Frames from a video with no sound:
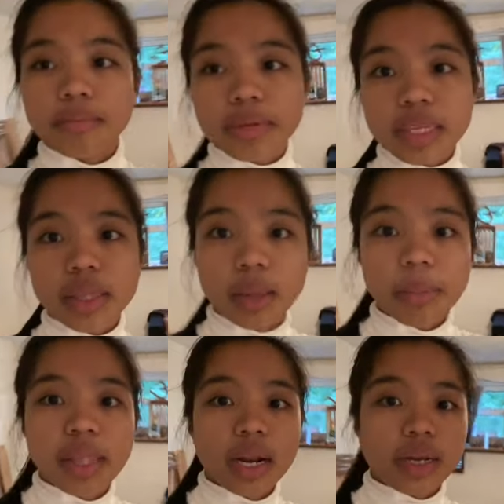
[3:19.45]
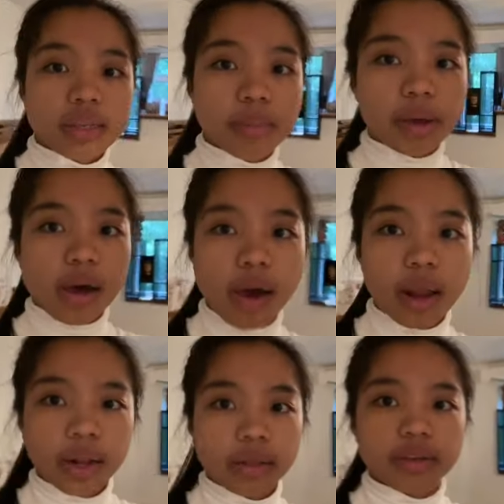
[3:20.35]
pasintabi na lang sa mga
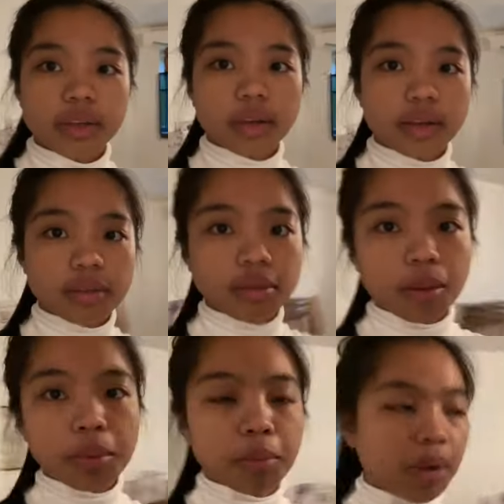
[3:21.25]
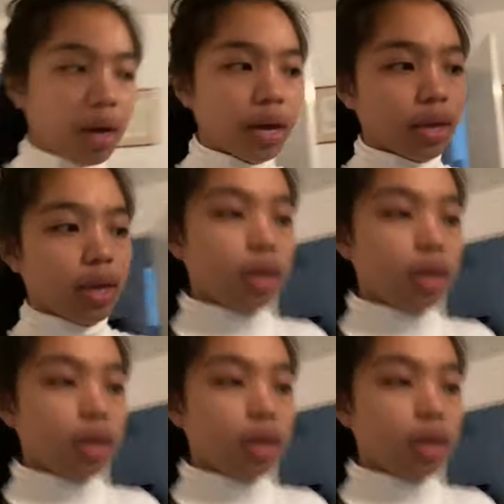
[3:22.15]
kalat dyan ha, sa aming bahay.